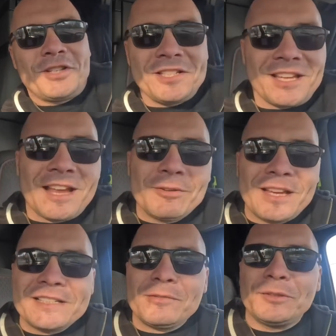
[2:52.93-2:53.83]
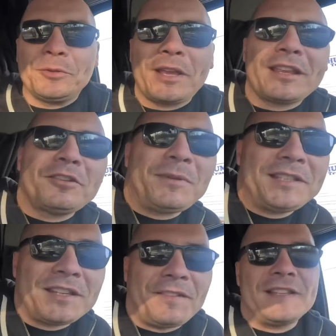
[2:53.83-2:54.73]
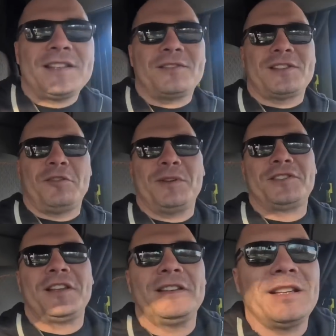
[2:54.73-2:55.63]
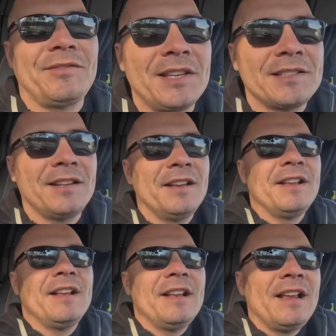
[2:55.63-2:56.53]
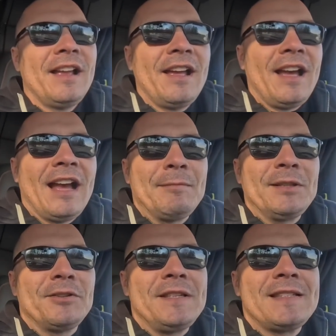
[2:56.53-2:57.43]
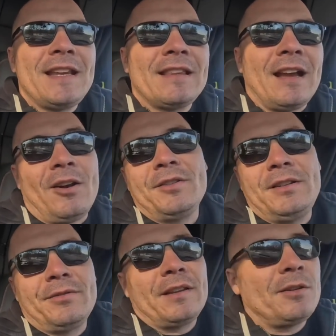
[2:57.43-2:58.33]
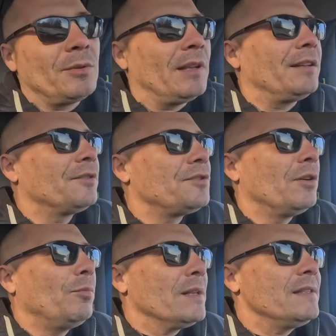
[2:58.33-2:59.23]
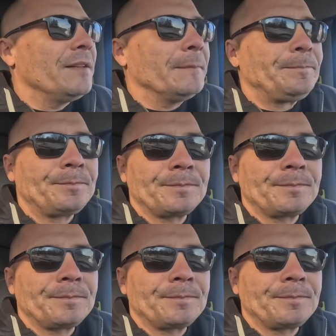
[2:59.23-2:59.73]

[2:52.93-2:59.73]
to, że ja, załaduję jedno miejsce więcej, to zarobię 4 dychy więcej, a mi to nic nie da. Oni, no wiadomo, dla nich to się opłaca, nie?